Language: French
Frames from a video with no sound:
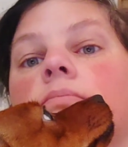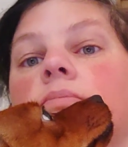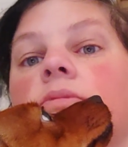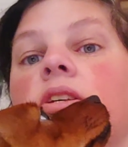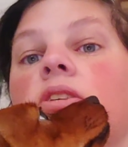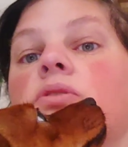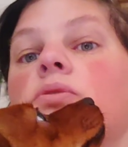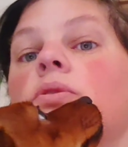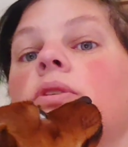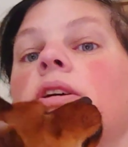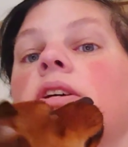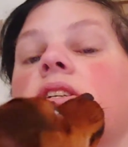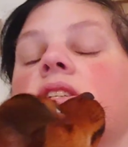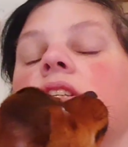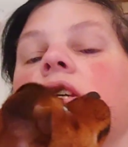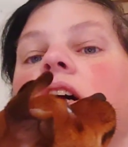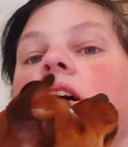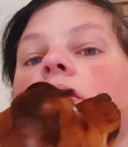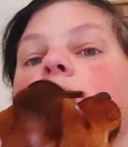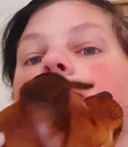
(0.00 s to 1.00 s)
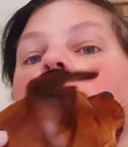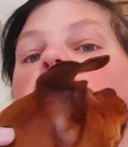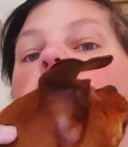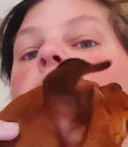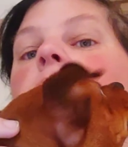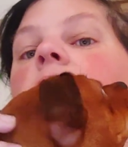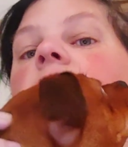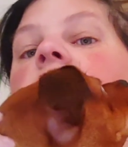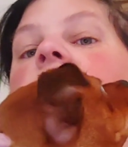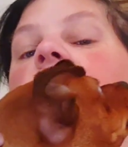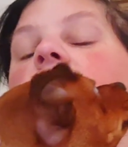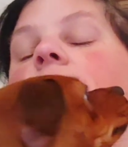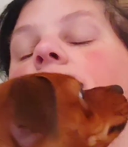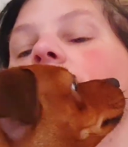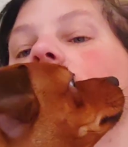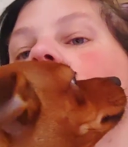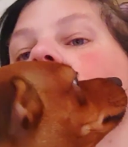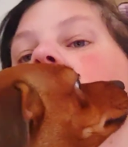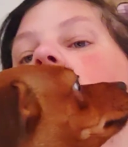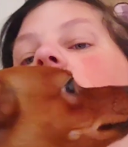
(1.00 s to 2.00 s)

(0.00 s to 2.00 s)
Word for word: Désolée, j'arrête pas de bailler.